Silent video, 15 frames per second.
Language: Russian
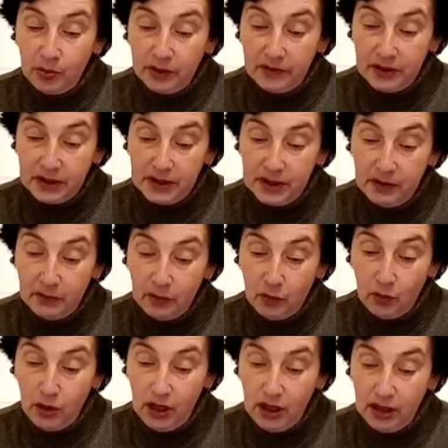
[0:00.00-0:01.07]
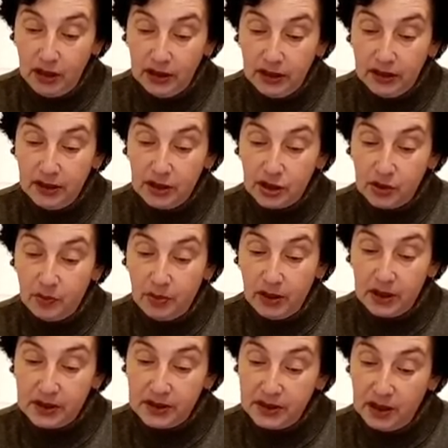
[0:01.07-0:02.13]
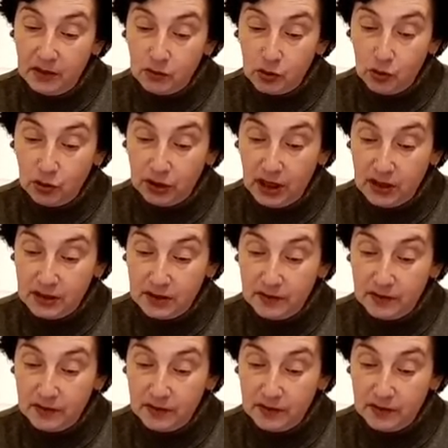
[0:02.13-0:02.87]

повертев в руках и даже полистав журнал